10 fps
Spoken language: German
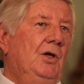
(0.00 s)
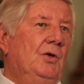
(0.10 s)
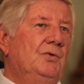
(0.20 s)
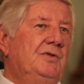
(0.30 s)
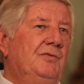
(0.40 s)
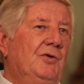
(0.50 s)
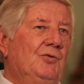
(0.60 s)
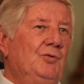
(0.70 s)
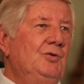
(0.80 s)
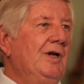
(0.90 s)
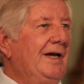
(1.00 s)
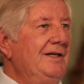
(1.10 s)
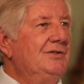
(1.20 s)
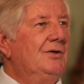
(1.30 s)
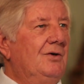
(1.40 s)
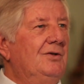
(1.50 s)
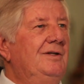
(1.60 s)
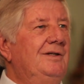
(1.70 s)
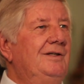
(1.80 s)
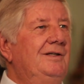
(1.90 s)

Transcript: und sie versuchte einzuordnen in die